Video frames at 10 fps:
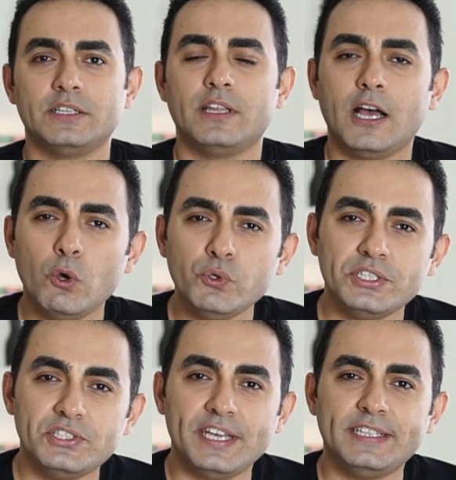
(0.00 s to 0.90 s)
Daha
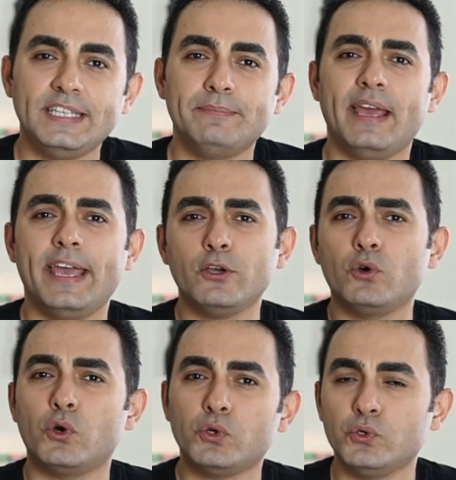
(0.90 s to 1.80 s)
önce çektiğim en
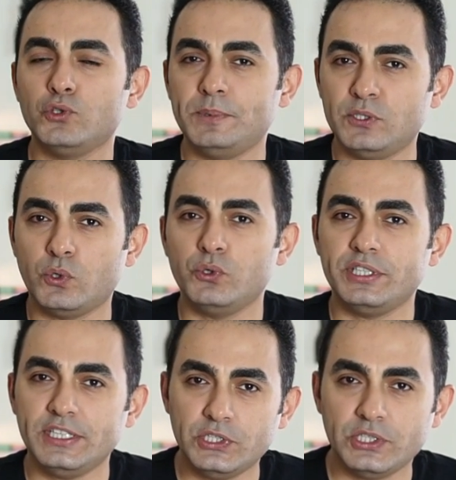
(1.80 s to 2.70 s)
korkunç
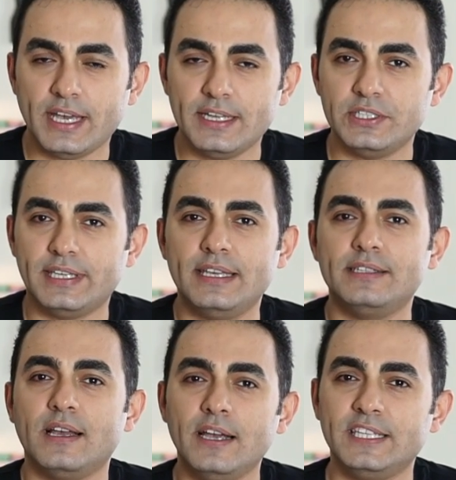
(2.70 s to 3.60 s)
psikolojik işkence
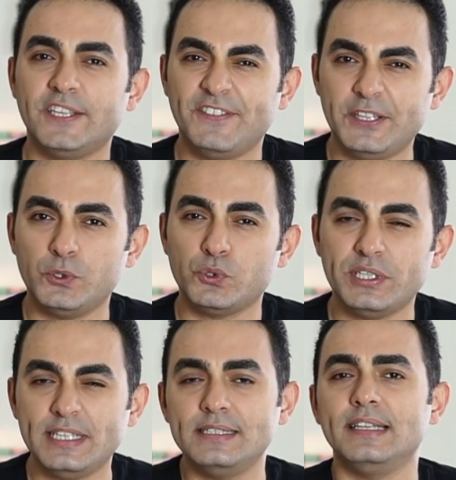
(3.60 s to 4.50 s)
gaslighting
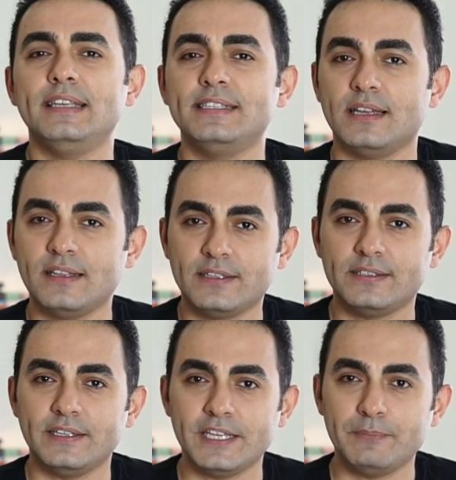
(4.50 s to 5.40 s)
videosunu izlediysen
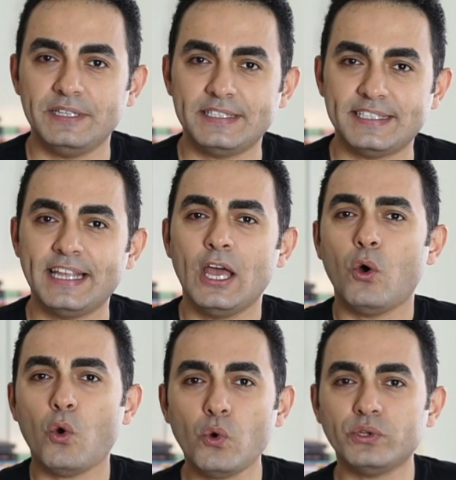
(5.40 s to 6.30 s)
hatırlayabilirsin.
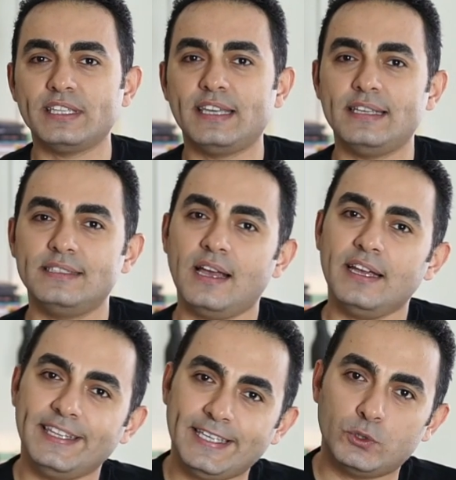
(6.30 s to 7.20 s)
Orada
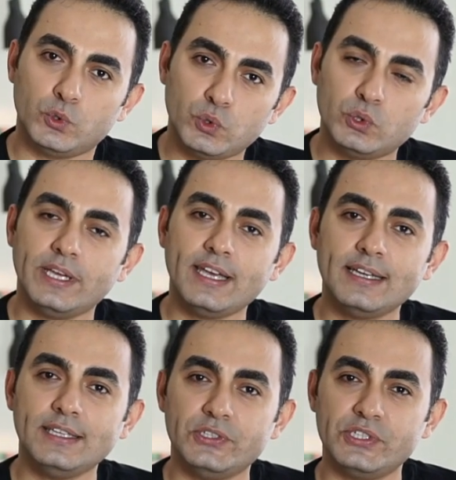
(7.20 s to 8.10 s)
gaslighting
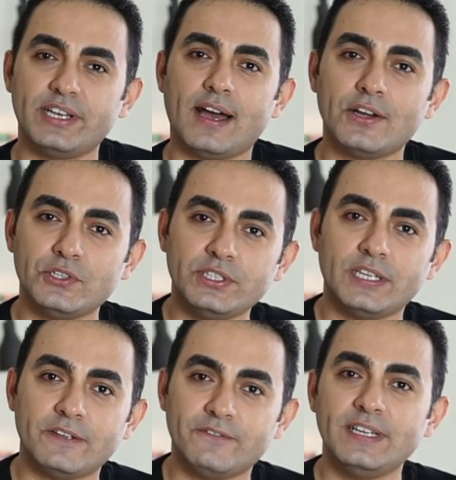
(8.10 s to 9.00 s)
uygulayan kişi karşı
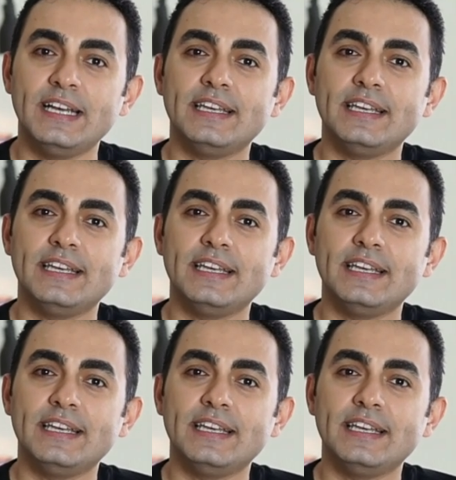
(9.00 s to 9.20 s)
tarafı